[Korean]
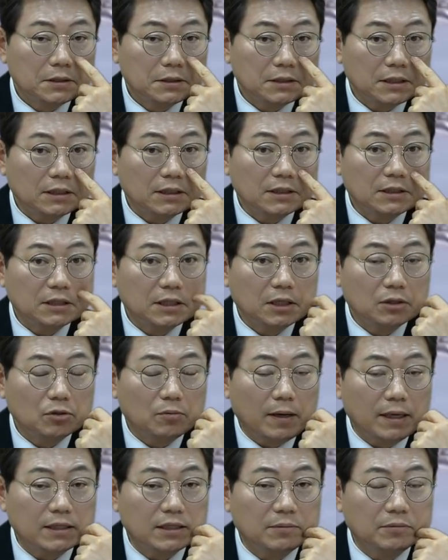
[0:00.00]
상대차가
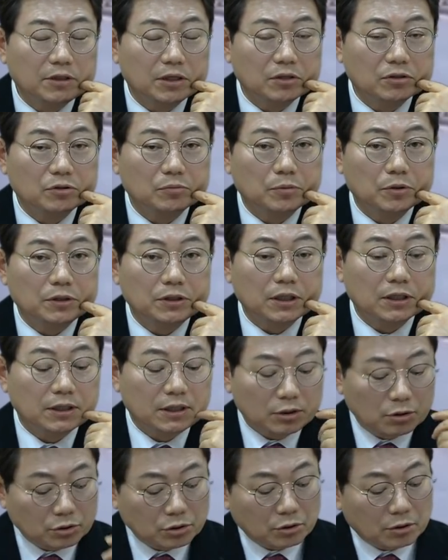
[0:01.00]
더 많이 잘못한 것을 보인다.
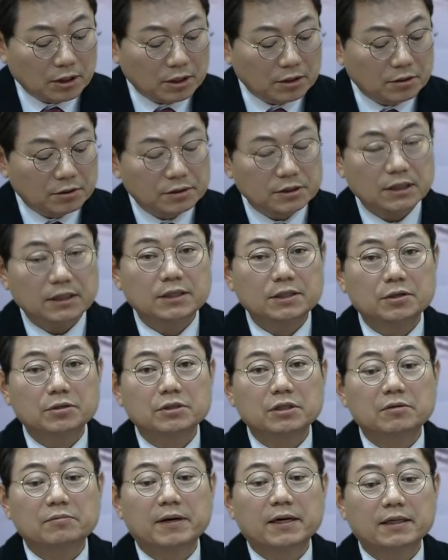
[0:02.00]
근데 더 정확한 건 상대차
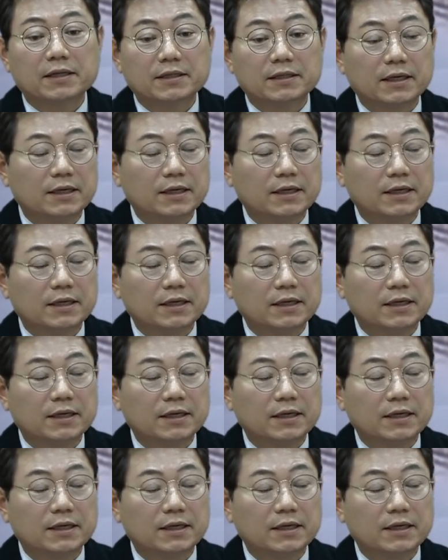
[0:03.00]
영상을 봐야